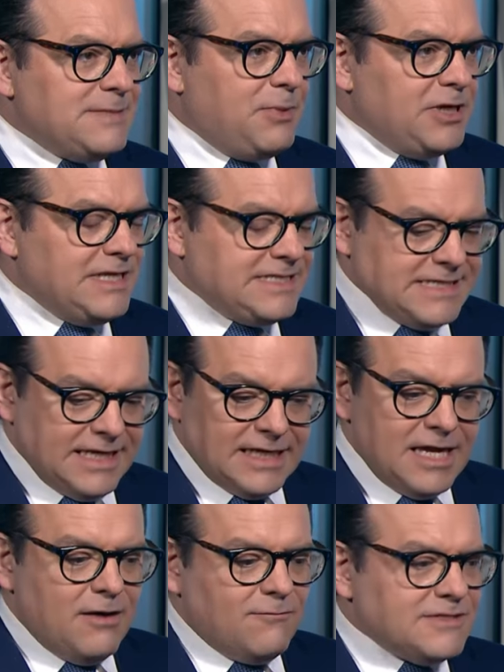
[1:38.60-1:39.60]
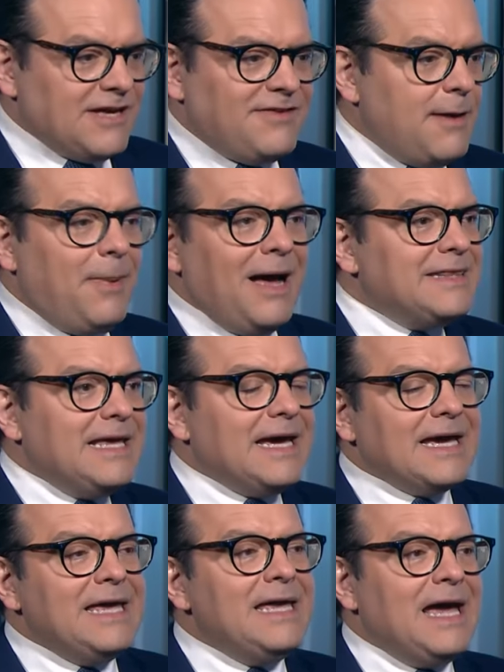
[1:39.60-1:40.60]
politique. Vous n'aviez pas
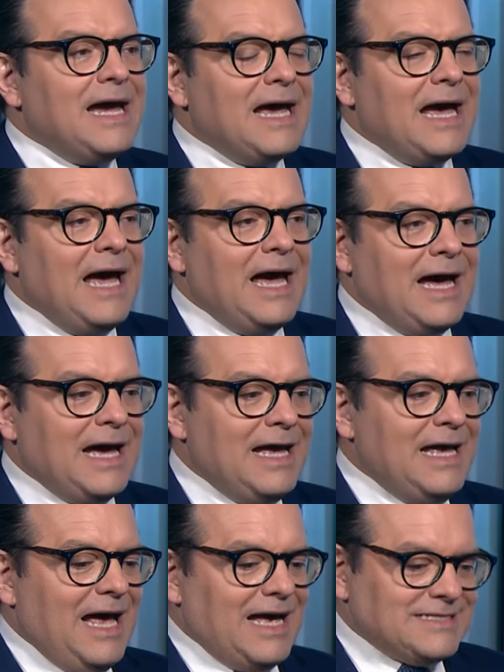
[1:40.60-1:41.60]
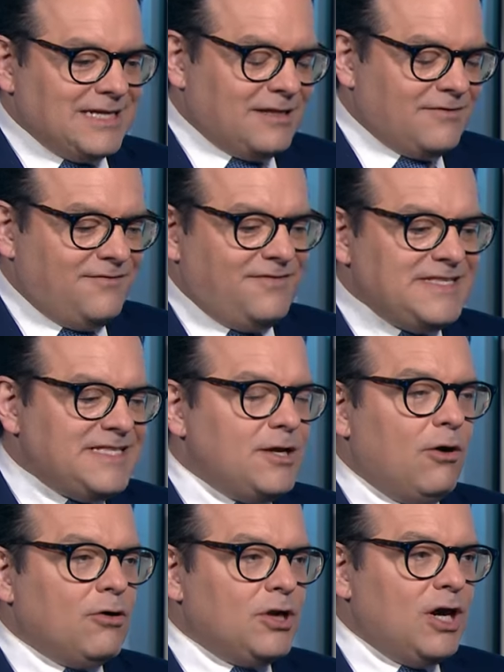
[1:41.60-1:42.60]
adhéré à, cette
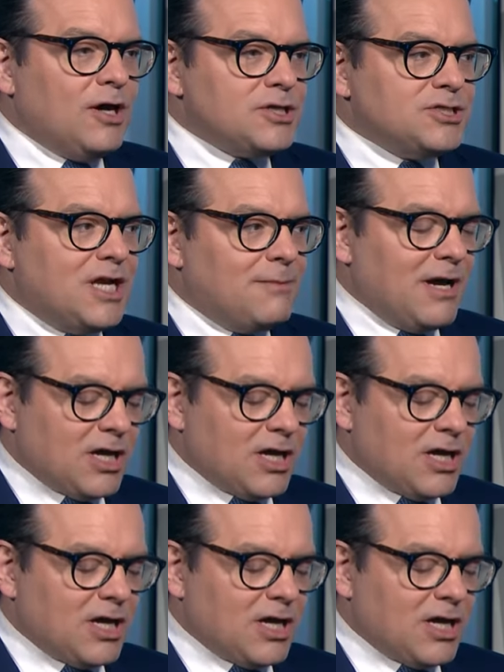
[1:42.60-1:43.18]
vision-là originalement.